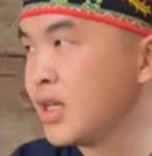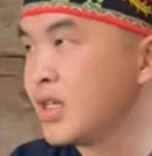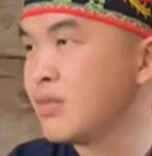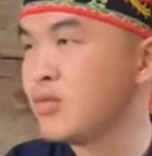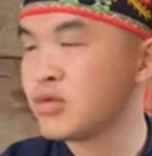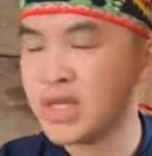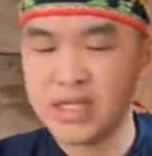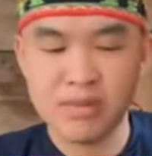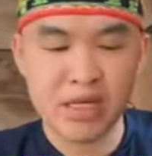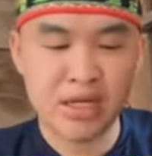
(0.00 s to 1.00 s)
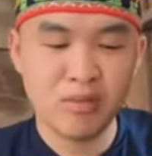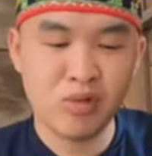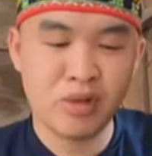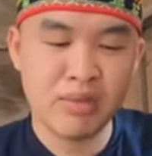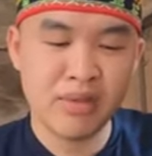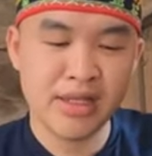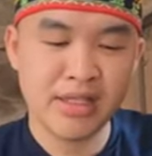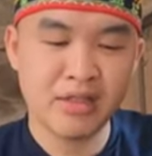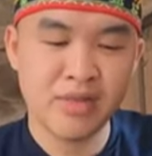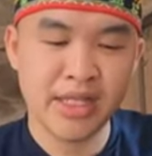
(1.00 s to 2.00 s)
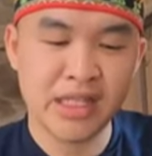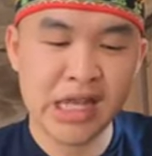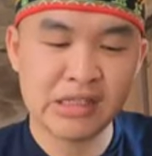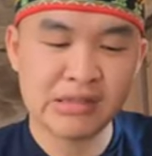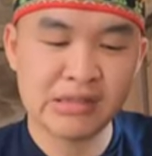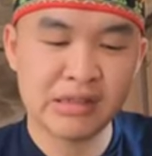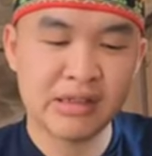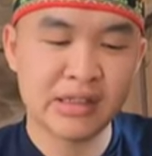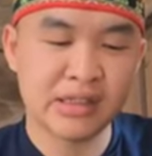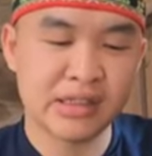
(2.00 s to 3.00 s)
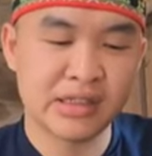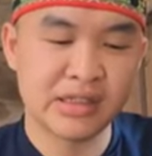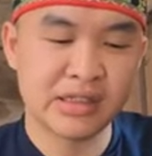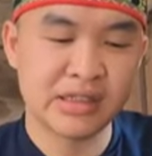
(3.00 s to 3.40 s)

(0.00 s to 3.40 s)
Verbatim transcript: hẹt ăn phủ sáng nhưng mà ăn bốn năm mì chính là mì ăn tạt à.